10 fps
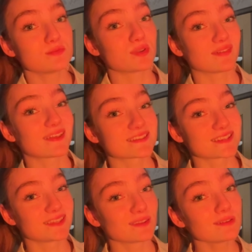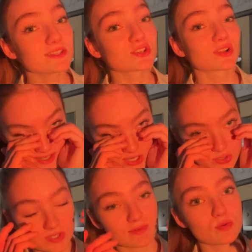привет, если ты это видишь. Хожу в
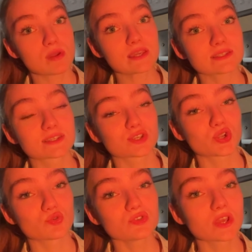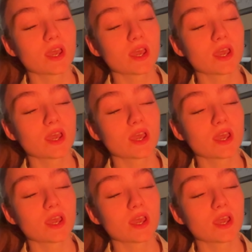свое место, сажусь